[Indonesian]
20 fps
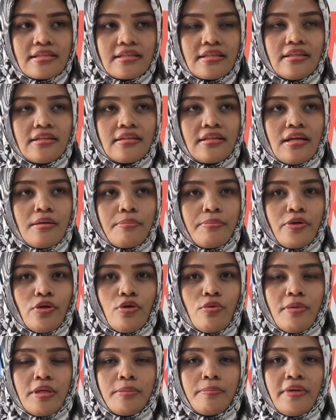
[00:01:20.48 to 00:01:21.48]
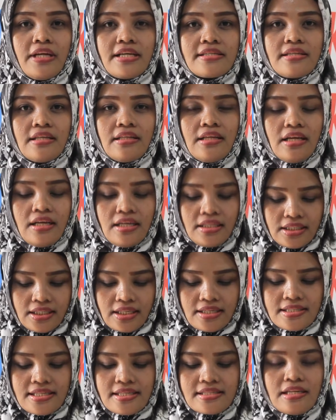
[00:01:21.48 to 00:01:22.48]
tentang pedoman pelaksanaan
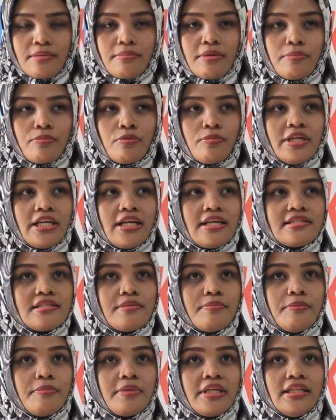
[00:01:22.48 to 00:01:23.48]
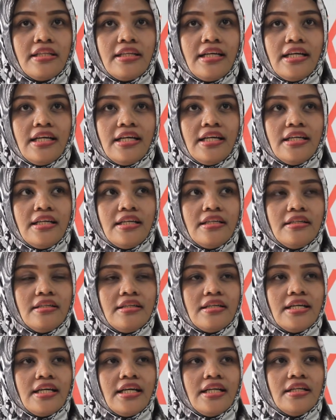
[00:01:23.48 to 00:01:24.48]
kerjasama publikasi pemerintahan
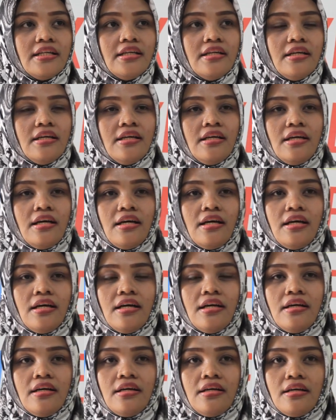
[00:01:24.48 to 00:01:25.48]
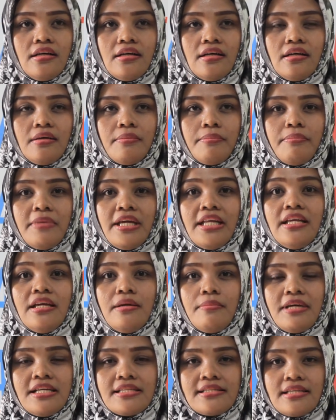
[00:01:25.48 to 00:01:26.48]
dengan uh,
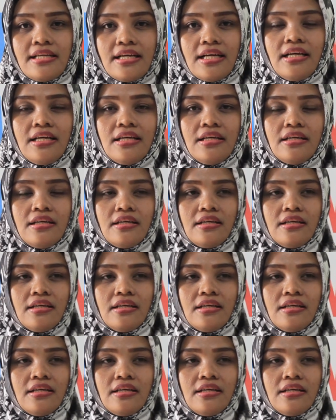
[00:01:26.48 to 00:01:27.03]
media massa.